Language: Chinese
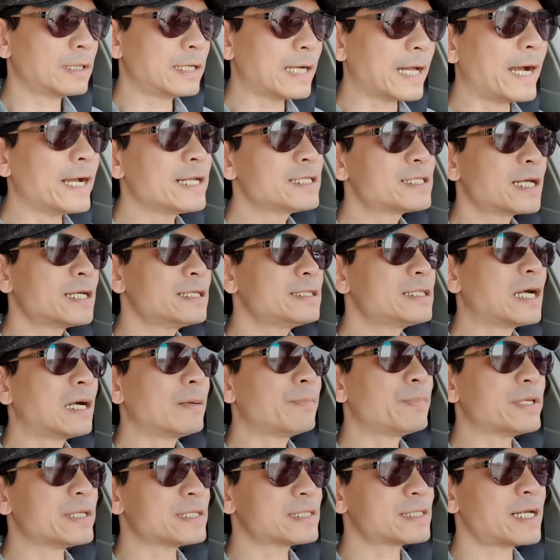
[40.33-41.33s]
来参
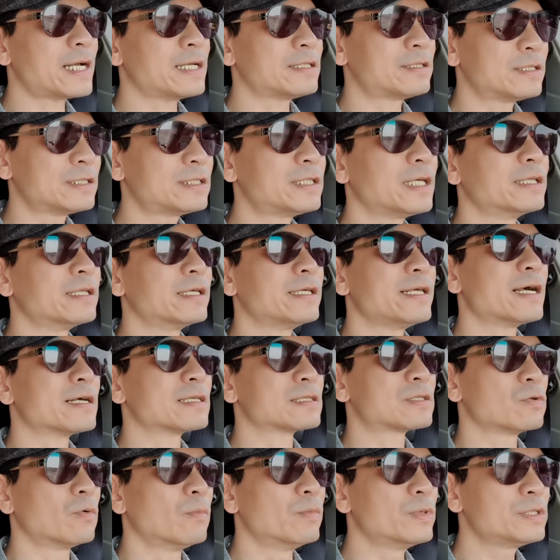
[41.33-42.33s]
加比赛之前的
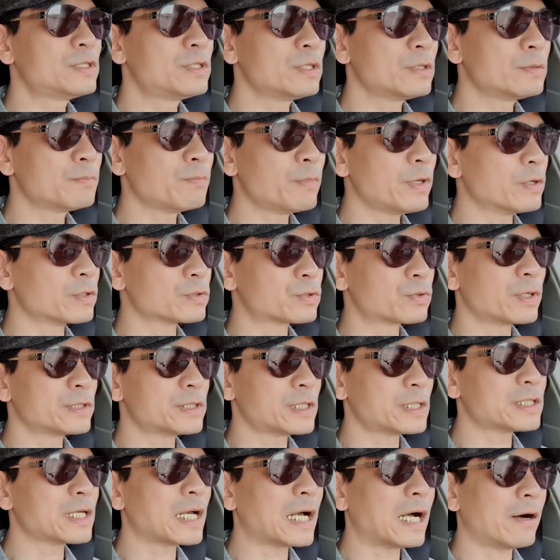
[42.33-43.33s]
样子。我们先没有说
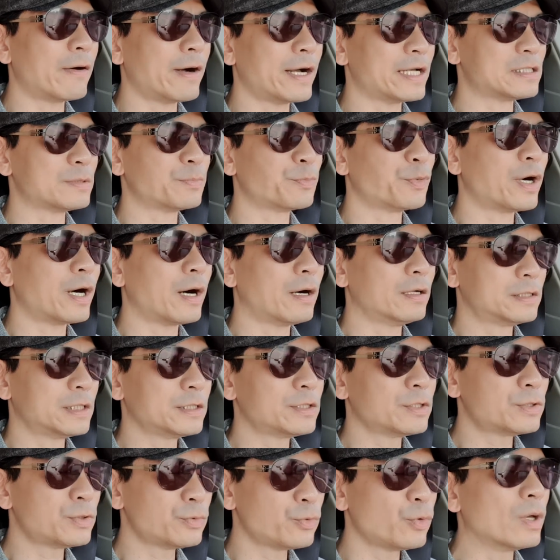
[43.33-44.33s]
这是好还是不好，
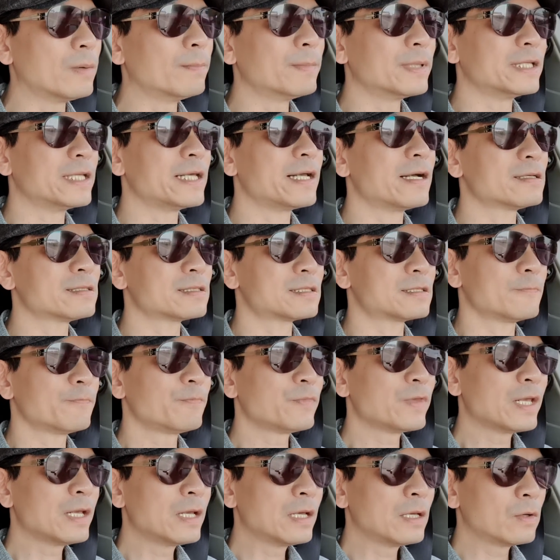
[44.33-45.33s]
这就是原本的样子。
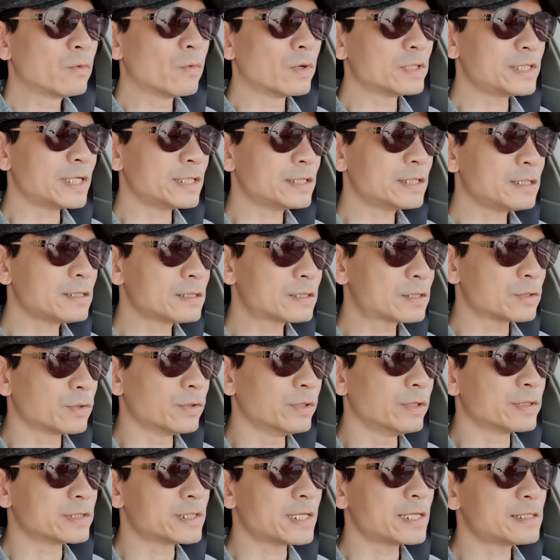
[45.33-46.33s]
我相信
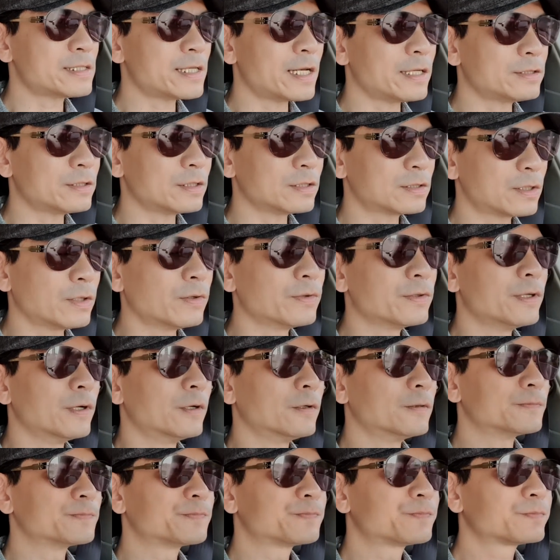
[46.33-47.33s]
所有参赛者都
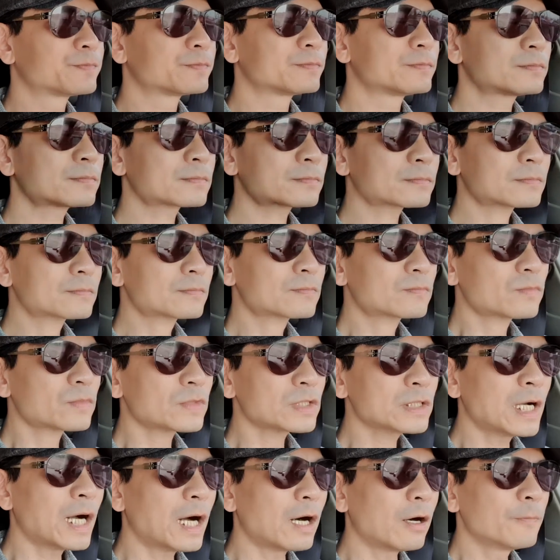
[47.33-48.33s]
有。
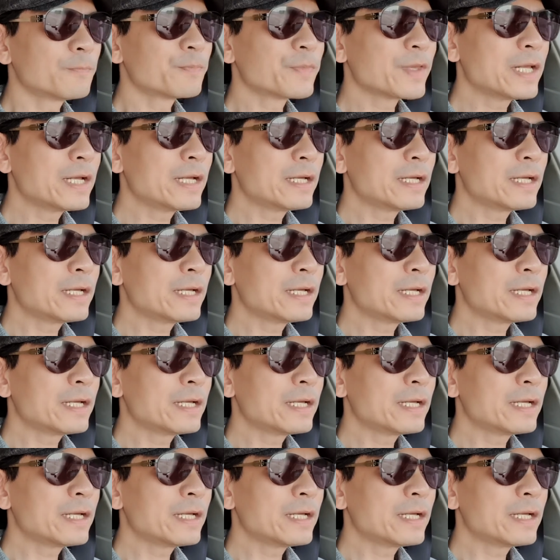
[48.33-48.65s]
好，